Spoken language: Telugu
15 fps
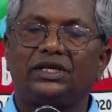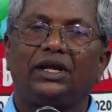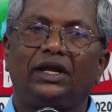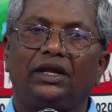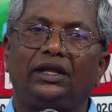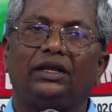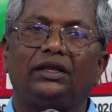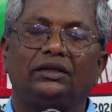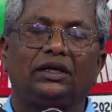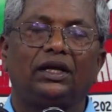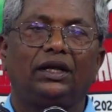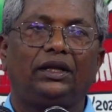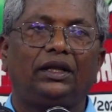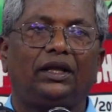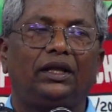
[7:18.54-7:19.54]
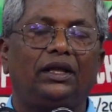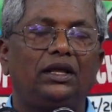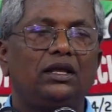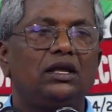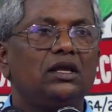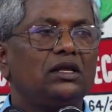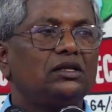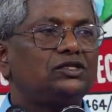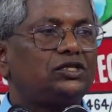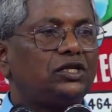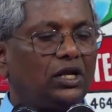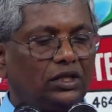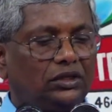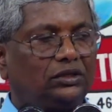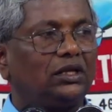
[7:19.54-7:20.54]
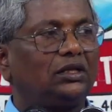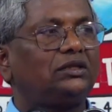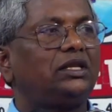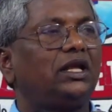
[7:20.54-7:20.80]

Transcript: చేయండి ఎందుకంటే చరిత్ర